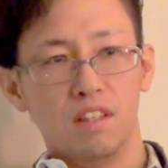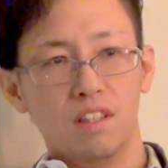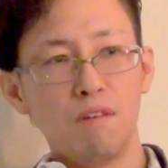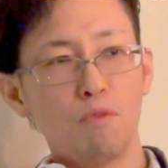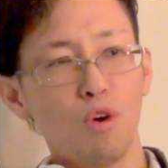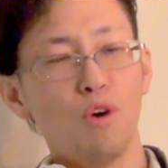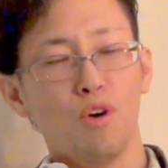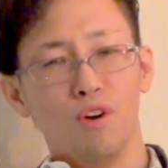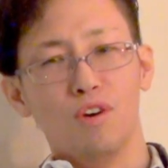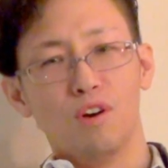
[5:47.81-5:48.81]
で
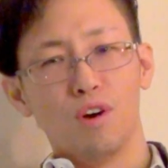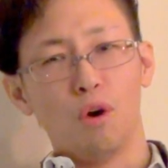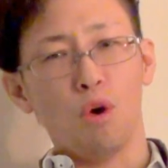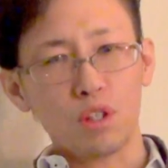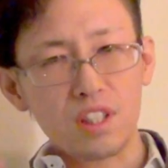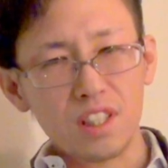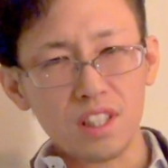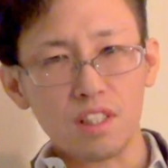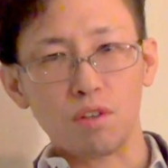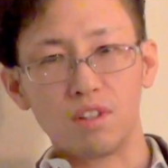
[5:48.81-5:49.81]
もこっち
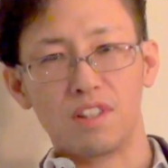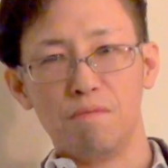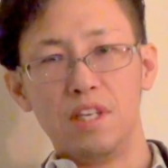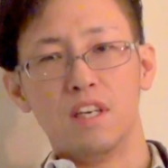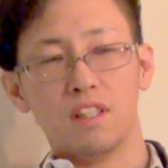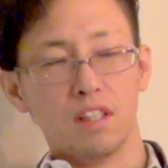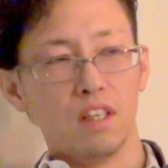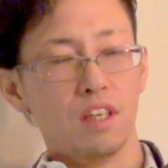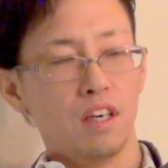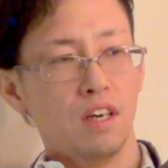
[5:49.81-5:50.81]
にとってみりゃ
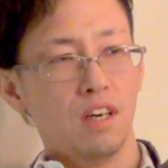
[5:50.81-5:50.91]
さ、